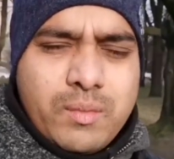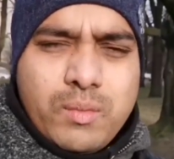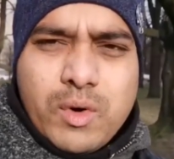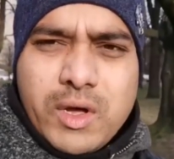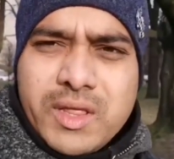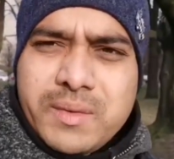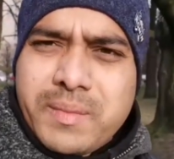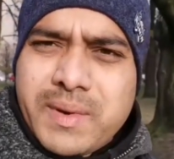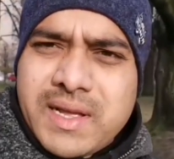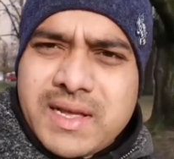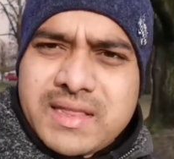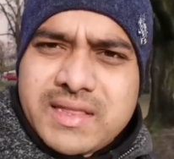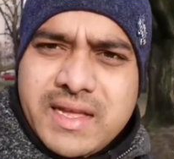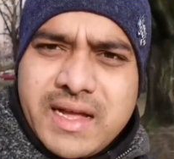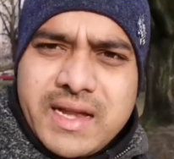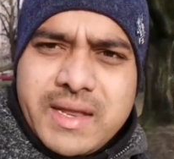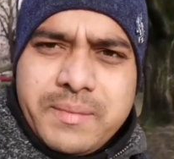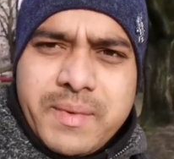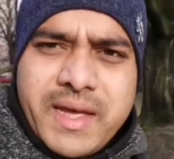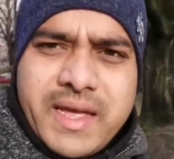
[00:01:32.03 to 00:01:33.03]
போதைப்
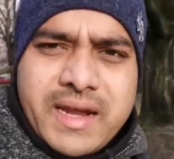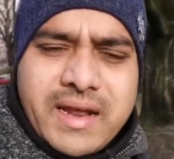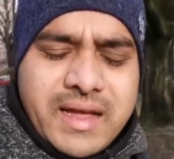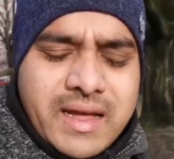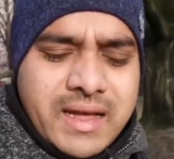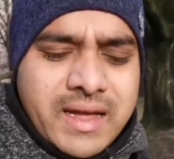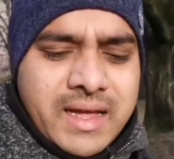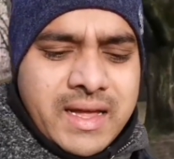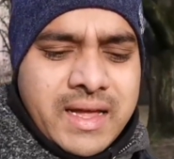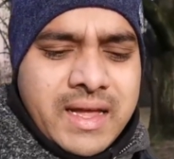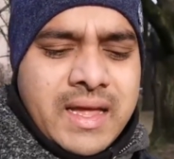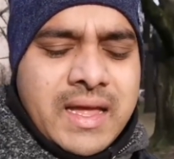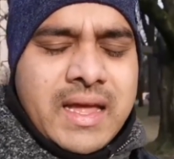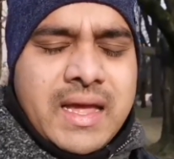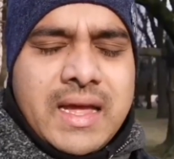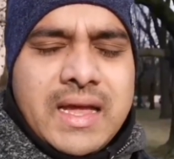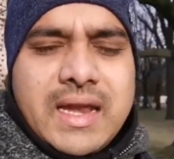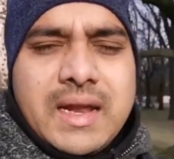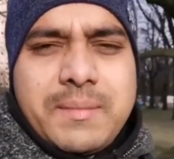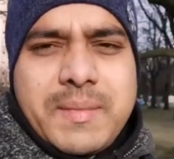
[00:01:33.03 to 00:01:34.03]
பழக்கத்துக்கு அடிமையாக இருக்காங்க
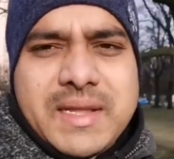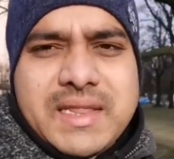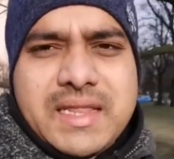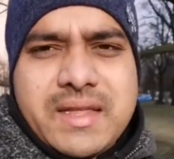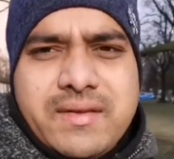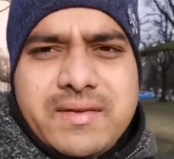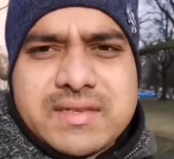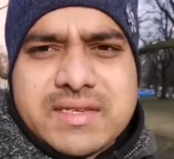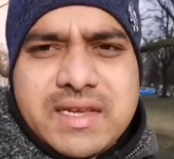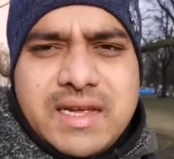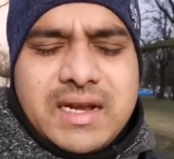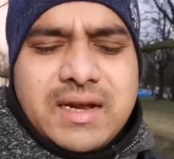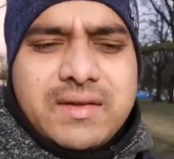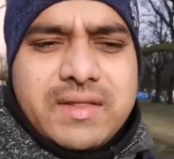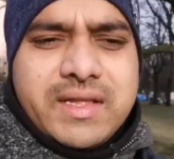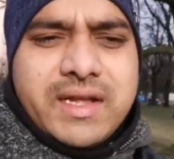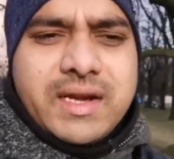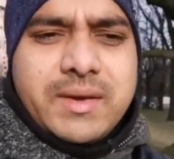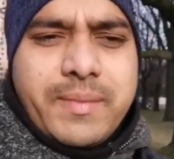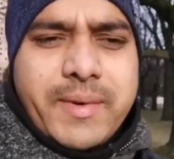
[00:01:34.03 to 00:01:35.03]
இல்லை மற்ற விஷயங்களில்
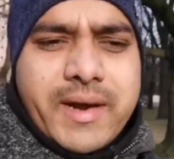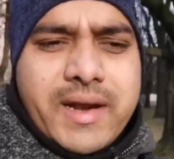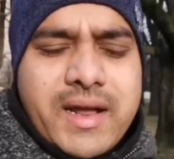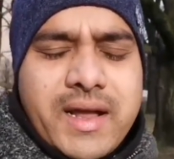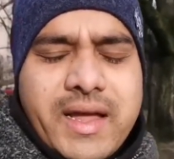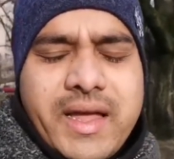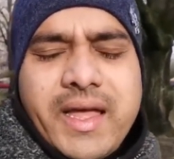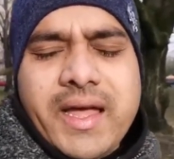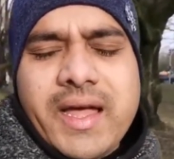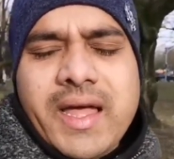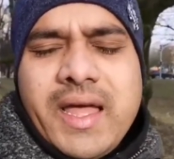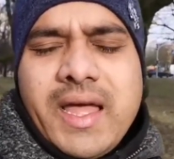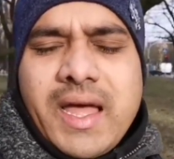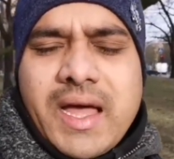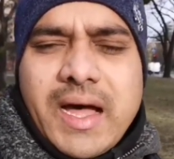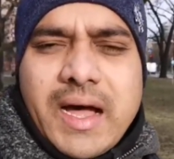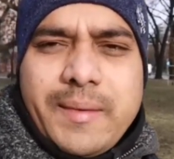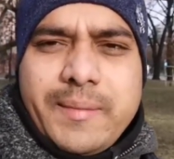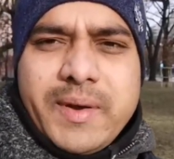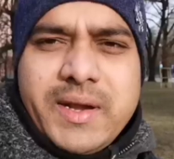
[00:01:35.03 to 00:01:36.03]
வந்து ஈடுபடுறாங்க
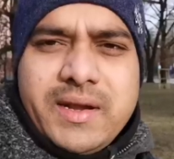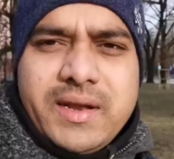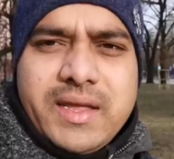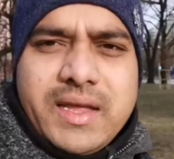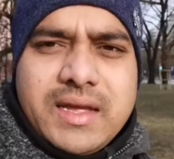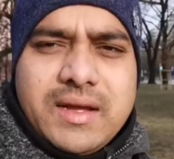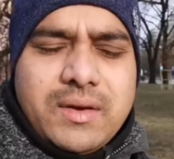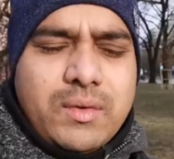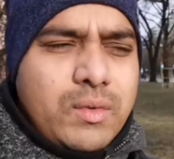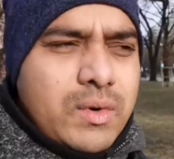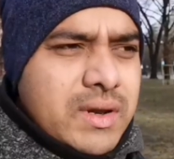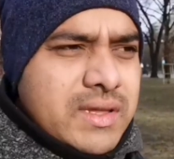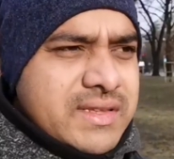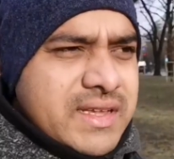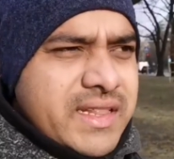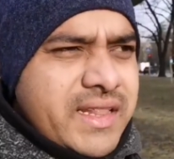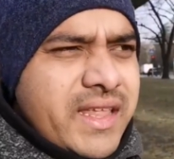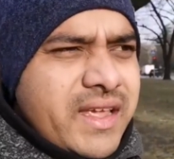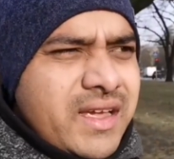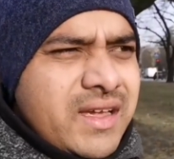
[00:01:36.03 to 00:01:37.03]
அப்படின்னு நீங்கள்
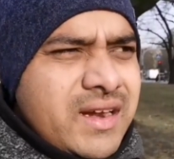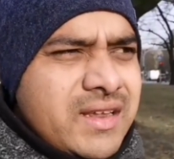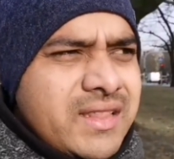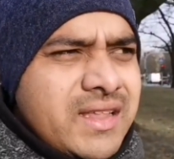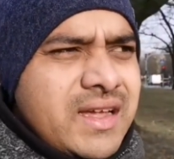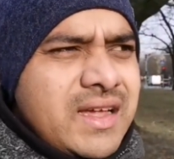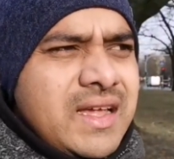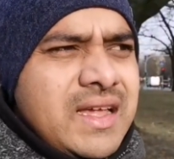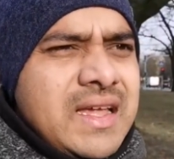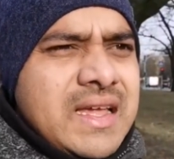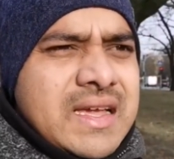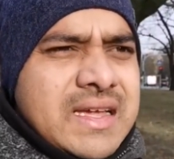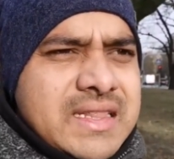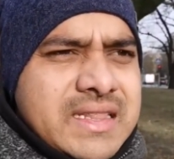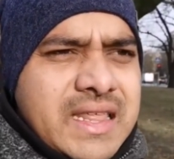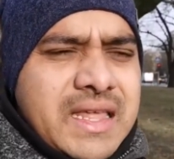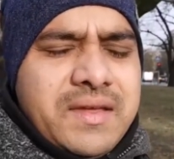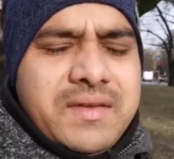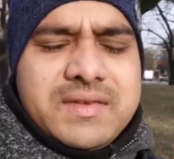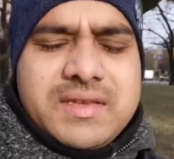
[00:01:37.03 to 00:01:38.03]
உங்களுக்கு சந்தேகம் இருந்தால்
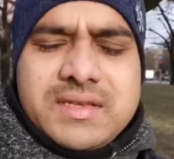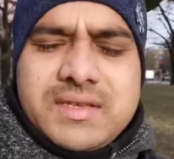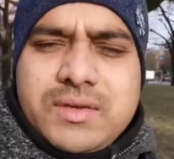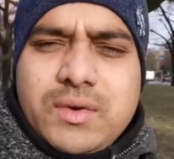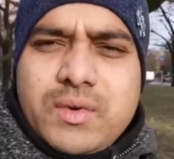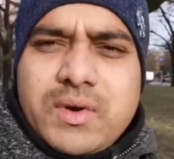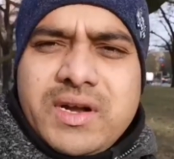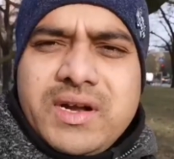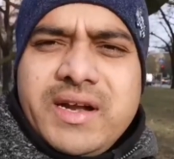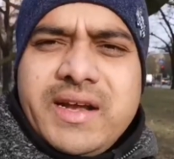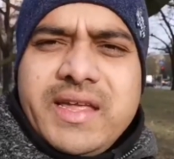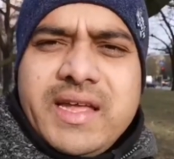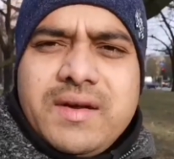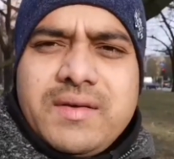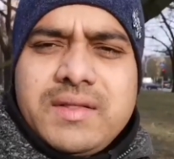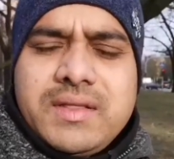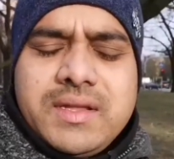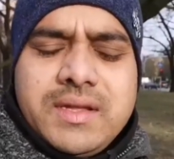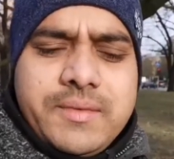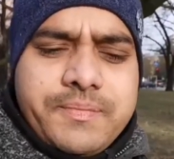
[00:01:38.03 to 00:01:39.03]
தயவு செஞ்சு
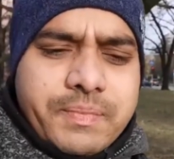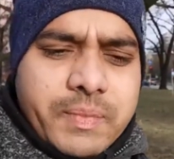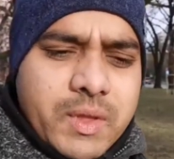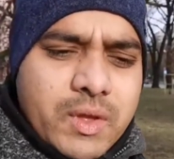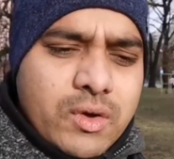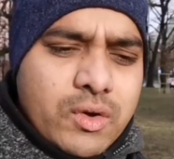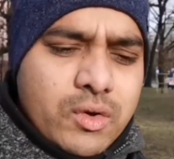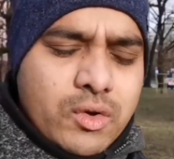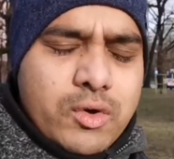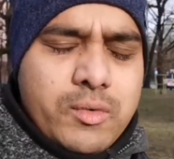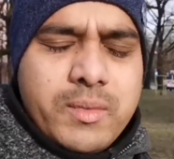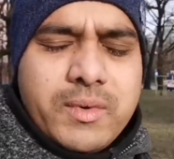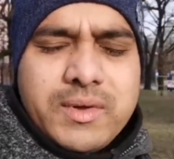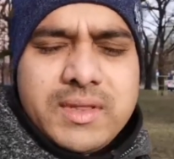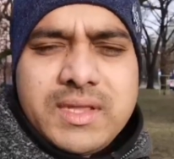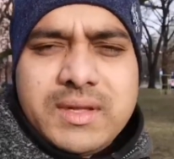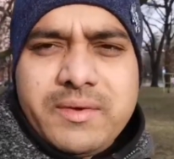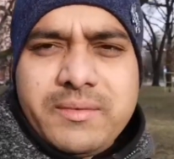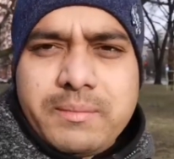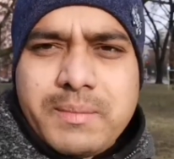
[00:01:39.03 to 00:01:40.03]
உடனடியாக வந்து ரூமை
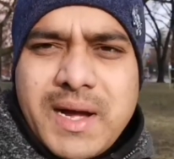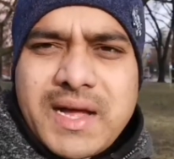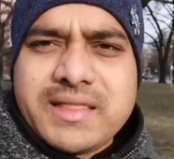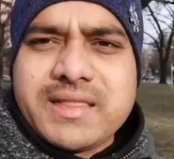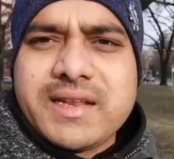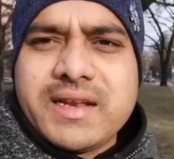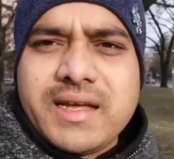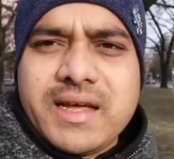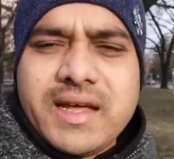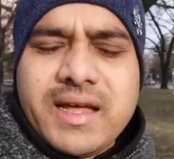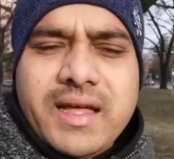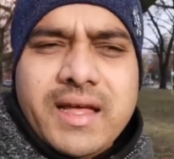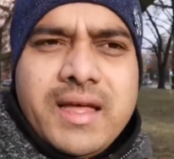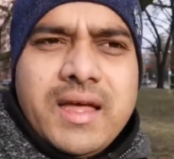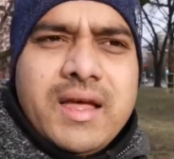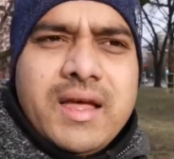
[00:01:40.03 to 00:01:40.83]
வந்து மாற்றிடுங்க